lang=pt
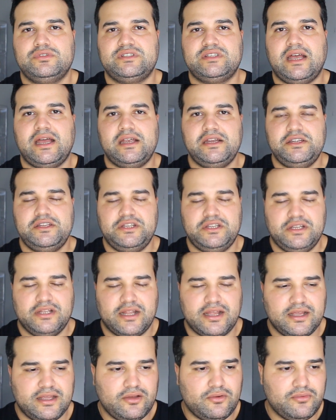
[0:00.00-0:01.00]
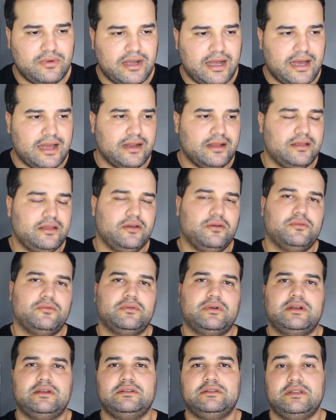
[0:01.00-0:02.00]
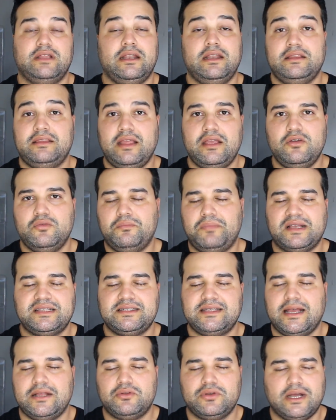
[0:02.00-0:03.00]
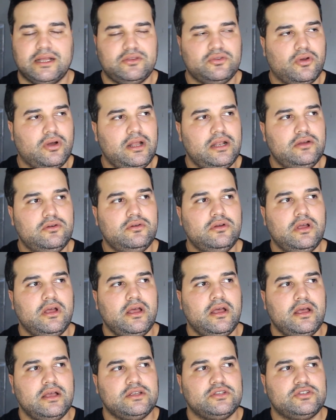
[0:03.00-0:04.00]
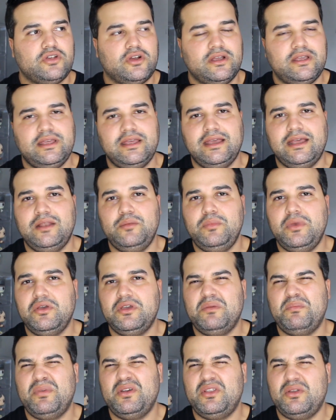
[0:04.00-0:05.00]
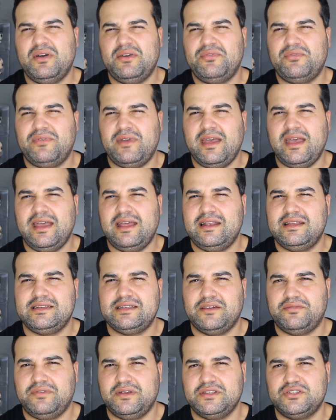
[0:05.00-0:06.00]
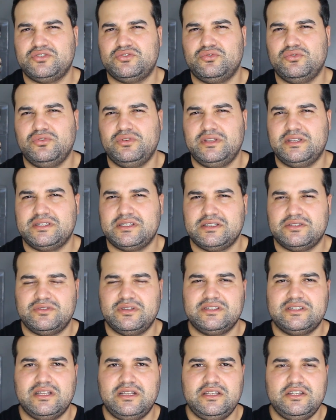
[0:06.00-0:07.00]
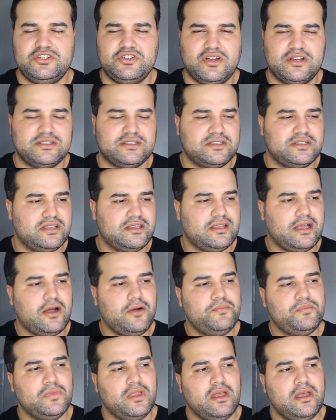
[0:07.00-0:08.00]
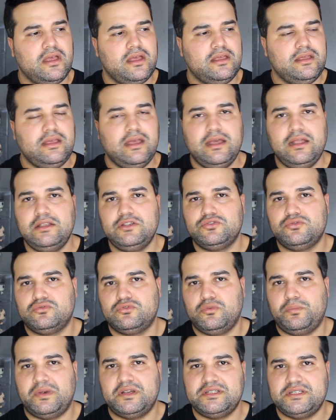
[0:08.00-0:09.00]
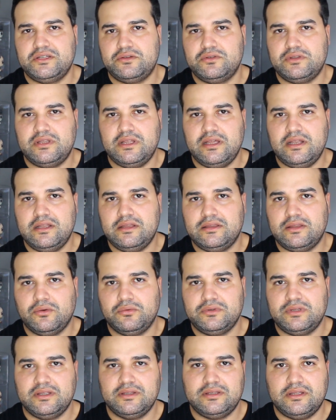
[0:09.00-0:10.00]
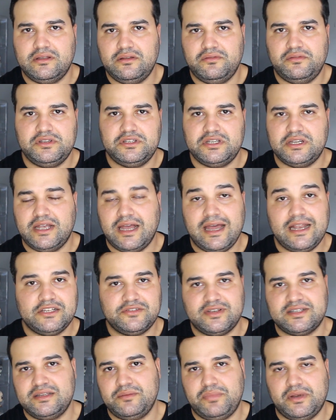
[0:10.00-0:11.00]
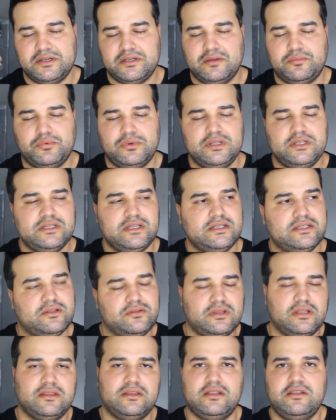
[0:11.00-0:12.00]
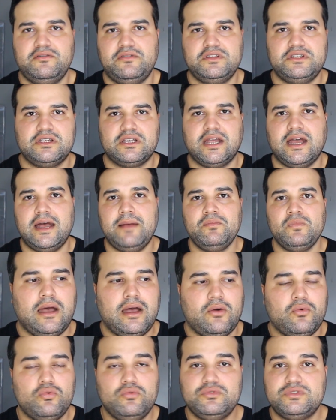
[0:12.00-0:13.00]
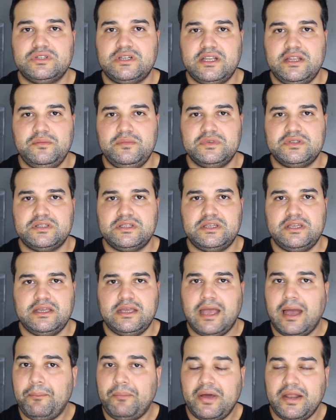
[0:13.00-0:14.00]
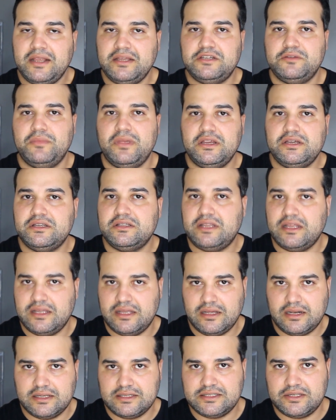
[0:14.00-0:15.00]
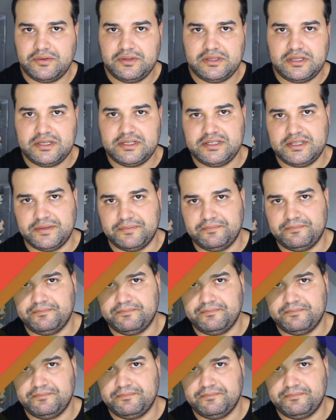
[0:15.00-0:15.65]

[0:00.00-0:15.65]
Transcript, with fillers: Sartre, né, que é um cara que é um, ele tem um passado católico, só que ele meio que perdeu a fé, ele se afastou das questões religiosas e tal. E ele, junto com o parceiro dele, estão tentando investigar, eles fazem parte da polícia, eles estão tentando investigar alguns crimes que aparentemente têm relação entre si.